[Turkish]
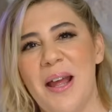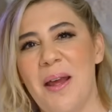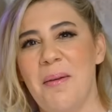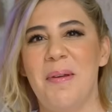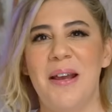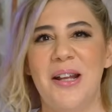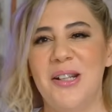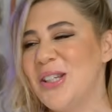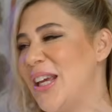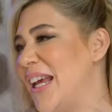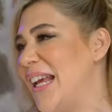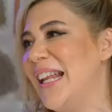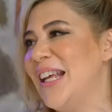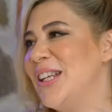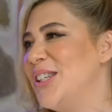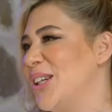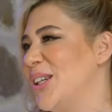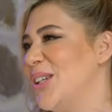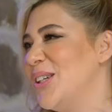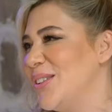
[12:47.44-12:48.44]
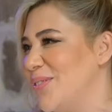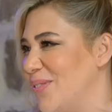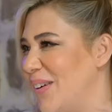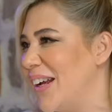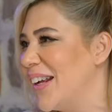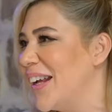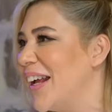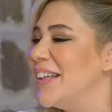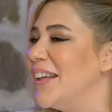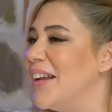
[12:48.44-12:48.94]
NBC ile
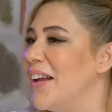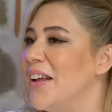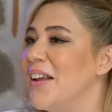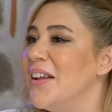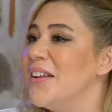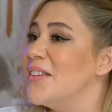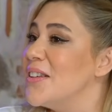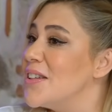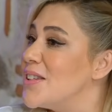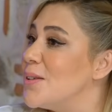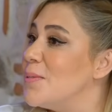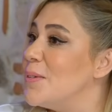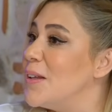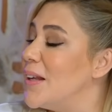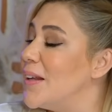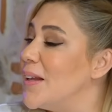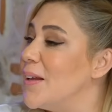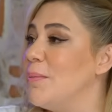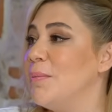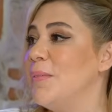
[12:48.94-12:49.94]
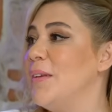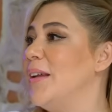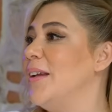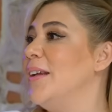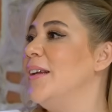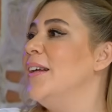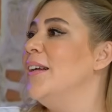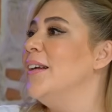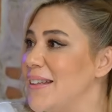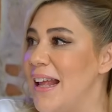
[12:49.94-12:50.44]
çalışmak diye. Nasıl bir
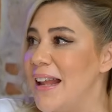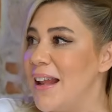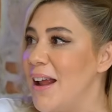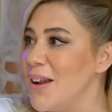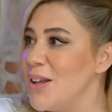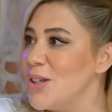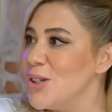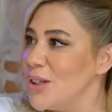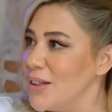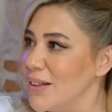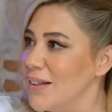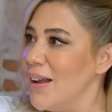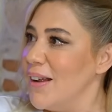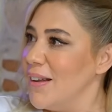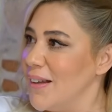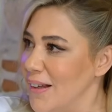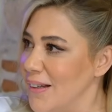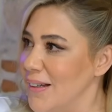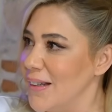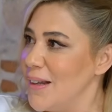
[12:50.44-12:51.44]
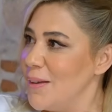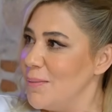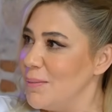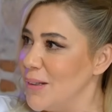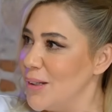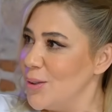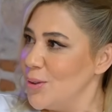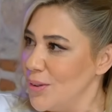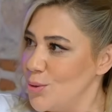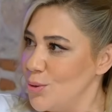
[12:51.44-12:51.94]
deneyimdi? Neler yaşadın? Anandan
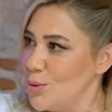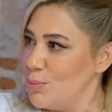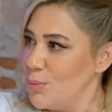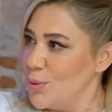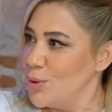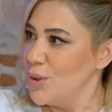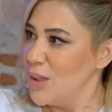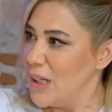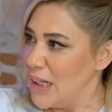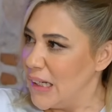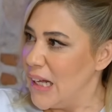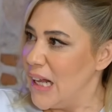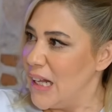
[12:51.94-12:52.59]
emdin süt burnundan